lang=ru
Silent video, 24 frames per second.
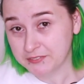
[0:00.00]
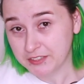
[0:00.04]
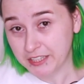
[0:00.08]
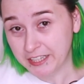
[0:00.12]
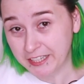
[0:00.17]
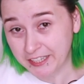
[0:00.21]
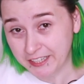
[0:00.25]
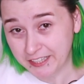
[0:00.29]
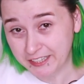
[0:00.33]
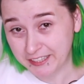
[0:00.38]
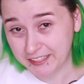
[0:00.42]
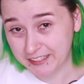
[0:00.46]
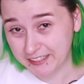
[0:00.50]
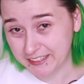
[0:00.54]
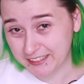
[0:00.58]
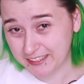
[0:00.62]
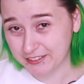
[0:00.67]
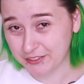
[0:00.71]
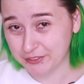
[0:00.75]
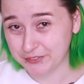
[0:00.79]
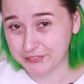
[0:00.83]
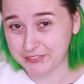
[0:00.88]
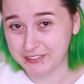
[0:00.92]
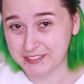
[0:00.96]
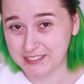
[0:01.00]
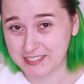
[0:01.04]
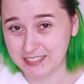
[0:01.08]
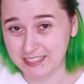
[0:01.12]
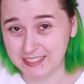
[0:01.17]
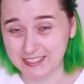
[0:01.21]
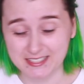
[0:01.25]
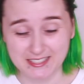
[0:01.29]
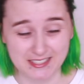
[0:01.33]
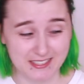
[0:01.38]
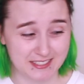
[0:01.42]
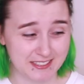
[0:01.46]
не, не готова
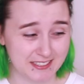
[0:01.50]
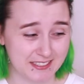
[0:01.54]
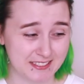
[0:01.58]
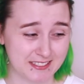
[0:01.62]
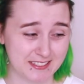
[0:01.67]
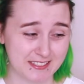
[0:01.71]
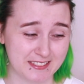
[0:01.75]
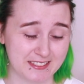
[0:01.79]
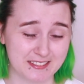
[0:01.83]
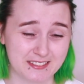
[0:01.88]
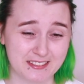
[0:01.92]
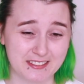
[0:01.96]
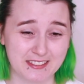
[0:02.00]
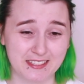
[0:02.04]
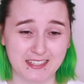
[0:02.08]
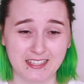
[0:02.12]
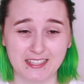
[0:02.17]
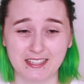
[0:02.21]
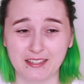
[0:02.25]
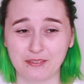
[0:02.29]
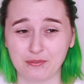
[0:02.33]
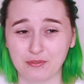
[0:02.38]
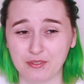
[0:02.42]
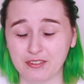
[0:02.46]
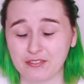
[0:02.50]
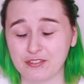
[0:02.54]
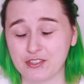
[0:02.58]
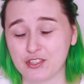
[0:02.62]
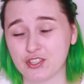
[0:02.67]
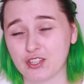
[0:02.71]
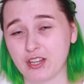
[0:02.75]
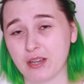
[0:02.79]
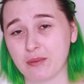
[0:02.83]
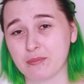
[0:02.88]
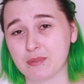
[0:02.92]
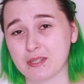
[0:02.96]
делиться какими-то
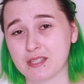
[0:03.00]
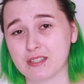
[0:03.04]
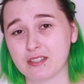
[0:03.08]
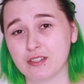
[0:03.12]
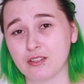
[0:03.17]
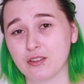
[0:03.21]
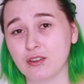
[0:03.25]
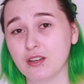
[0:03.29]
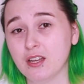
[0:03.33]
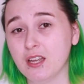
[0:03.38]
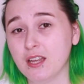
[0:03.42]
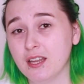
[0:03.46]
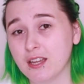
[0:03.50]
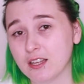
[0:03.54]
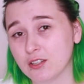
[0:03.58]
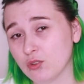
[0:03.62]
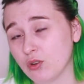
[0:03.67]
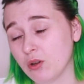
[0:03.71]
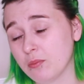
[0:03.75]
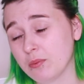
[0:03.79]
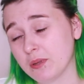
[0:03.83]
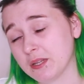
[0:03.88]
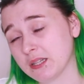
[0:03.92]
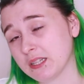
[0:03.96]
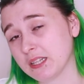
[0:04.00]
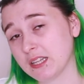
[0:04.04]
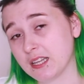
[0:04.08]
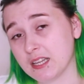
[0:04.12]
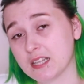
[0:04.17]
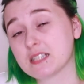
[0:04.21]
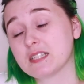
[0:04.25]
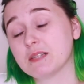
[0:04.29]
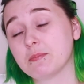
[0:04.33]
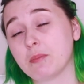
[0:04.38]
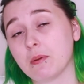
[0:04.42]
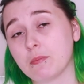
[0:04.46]
вещами из нее. Но опять-таки,
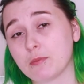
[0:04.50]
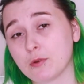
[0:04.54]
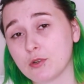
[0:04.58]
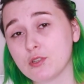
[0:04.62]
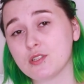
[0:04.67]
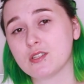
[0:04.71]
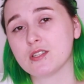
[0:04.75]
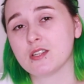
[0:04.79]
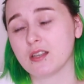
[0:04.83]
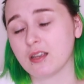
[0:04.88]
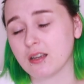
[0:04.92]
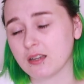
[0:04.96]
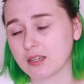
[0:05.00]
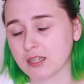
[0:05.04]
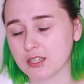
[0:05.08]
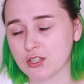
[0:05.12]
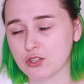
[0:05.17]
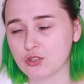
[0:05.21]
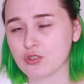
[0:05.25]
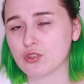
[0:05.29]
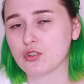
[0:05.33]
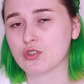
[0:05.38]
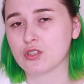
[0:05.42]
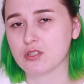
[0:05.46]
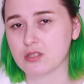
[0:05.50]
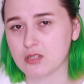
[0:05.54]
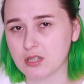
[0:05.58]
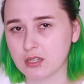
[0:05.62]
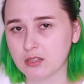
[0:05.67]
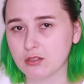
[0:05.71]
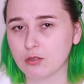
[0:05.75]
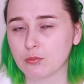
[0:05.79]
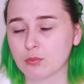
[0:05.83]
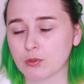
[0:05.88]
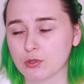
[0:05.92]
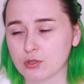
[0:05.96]
если попросите, я, конечно же,
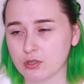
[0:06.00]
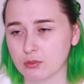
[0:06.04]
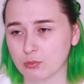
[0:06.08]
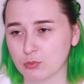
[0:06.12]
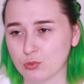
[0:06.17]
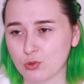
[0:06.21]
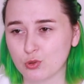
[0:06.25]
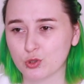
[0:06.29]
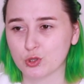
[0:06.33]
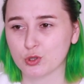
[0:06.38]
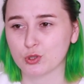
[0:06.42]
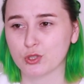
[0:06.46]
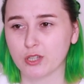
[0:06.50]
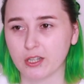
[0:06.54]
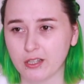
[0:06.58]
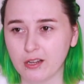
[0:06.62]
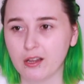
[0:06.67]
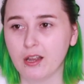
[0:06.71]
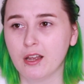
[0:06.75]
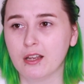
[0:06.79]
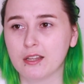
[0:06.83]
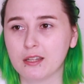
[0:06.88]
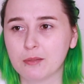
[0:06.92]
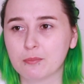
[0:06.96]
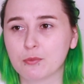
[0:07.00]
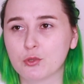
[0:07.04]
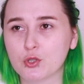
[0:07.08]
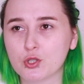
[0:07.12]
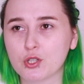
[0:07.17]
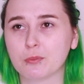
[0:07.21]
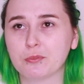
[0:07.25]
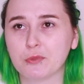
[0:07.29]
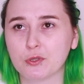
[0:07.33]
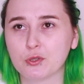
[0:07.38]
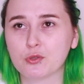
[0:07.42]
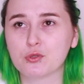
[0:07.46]
сделаю. Просто немножко,
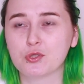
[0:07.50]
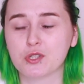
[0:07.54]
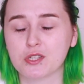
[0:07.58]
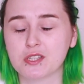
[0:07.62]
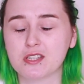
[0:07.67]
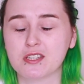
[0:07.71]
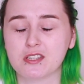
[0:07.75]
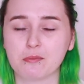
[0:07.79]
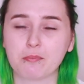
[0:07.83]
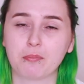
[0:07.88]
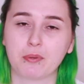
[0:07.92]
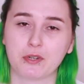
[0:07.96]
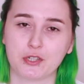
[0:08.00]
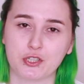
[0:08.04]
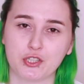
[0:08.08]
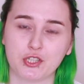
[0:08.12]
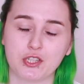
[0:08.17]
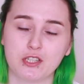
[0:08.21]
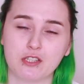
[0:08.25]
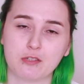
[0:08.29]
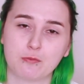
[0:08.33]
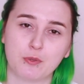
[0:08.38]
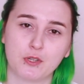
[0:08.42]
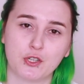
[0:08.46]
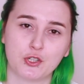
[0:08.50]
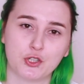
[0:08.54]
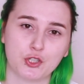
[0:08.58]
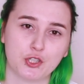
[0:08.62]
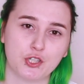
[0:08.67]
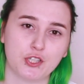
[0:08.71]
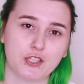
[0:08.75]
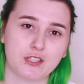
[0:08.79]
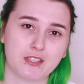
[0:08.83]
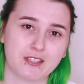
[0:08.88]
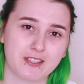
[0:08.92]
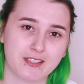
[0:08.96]
немножко мне нужно с этим пожить,
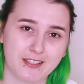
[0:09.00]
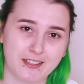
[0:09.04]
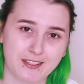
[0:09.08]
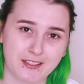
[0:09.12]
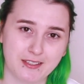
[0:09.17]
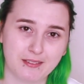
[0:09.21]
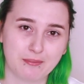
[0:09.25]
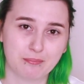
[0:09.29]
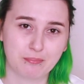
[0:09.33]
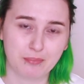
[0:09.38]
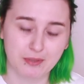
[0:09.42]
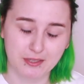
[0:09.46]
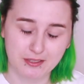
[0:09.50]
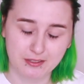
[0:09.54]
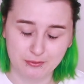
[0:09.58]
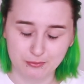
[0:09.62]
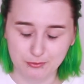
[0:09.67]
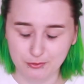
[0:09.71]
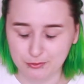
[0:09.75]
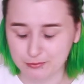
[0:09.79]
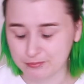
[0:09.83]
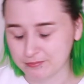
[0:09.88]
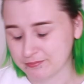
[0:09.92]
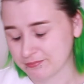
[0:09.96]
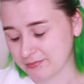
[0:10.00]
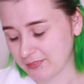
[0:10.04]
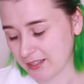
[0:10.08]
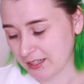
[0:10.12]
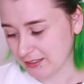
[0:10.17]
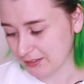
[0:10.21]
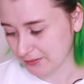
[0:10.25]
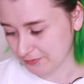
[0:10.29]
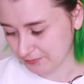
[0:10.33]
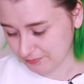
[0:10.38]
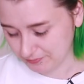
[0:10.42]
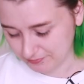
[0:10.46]
пережить, и поэтому
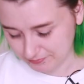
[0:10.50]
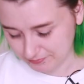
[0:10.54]
так.